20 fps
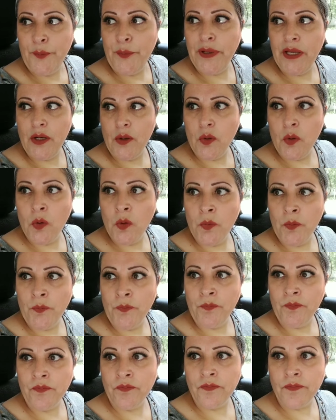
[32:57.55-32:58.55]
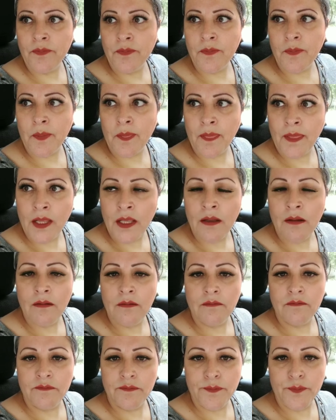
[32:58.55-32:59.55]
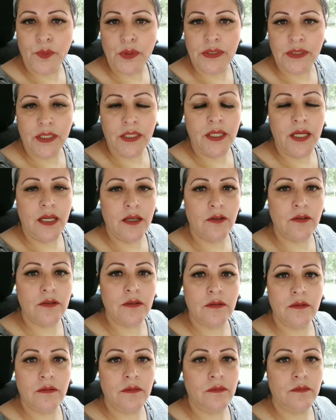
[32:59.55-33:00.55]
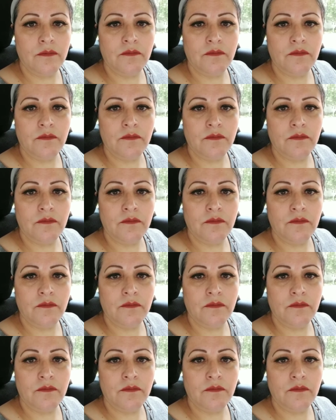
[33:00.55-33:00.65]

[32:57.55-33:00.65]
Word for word: Pero, pues sí, ellos,